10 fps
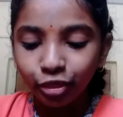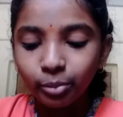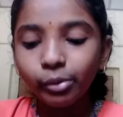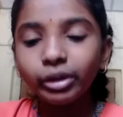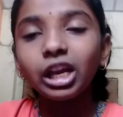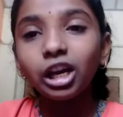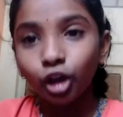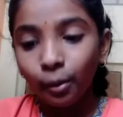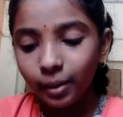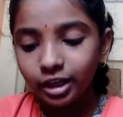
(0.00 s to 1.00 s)
ఇరవై
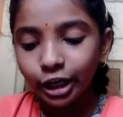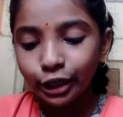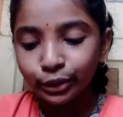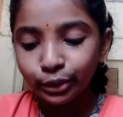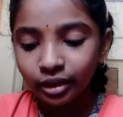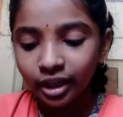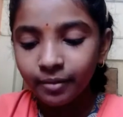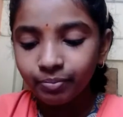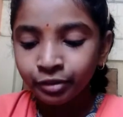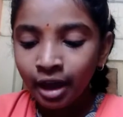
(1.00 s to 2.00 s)
ఒకటి ఏప్రిల్
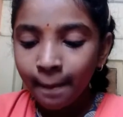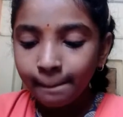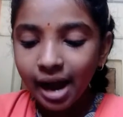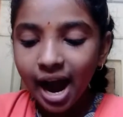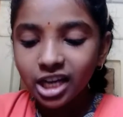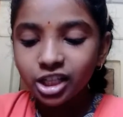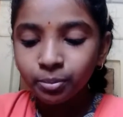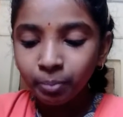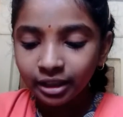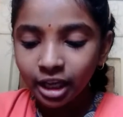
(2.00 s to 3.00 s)
పంతొమ్మిది వందల
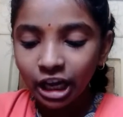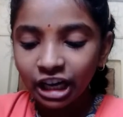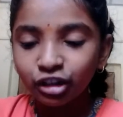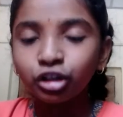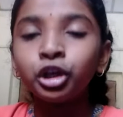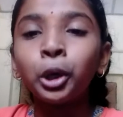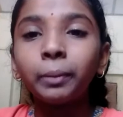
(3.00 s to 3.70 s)
తొంభై ఏడు నుండి